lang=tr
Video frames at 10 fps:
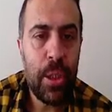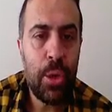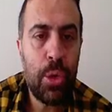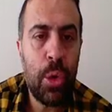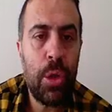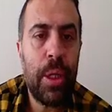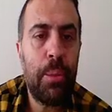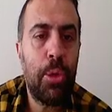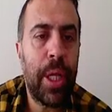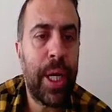sonunda
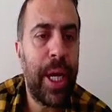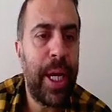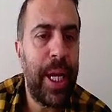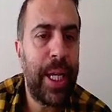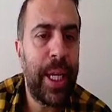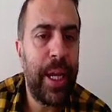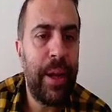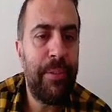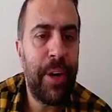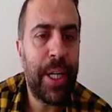mutlaka ek
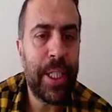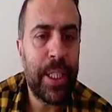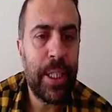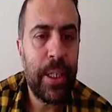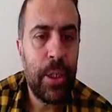eylem vardır.